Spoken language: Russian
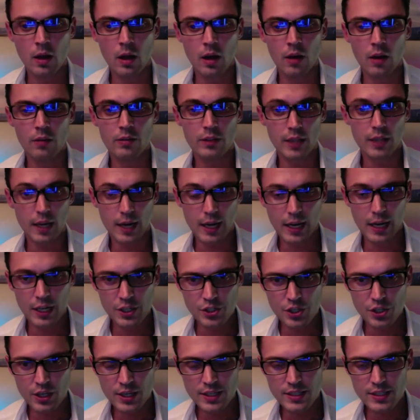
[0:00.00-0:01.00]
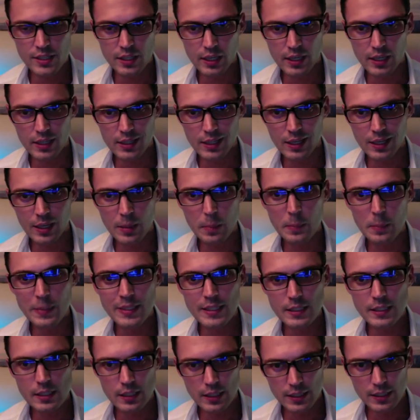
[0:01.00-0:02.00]
Вторая часть – это
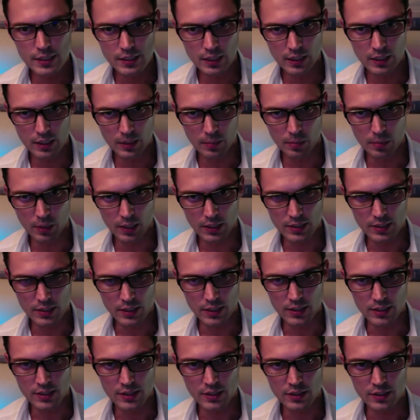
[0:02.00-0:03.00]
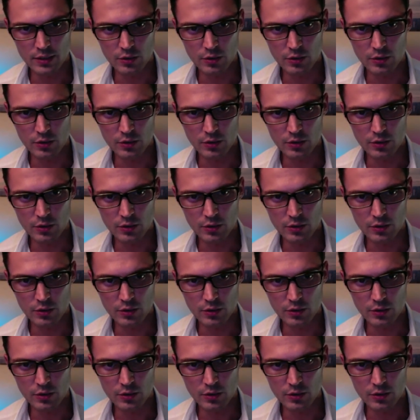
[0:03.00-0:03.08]
мыслительный процесс.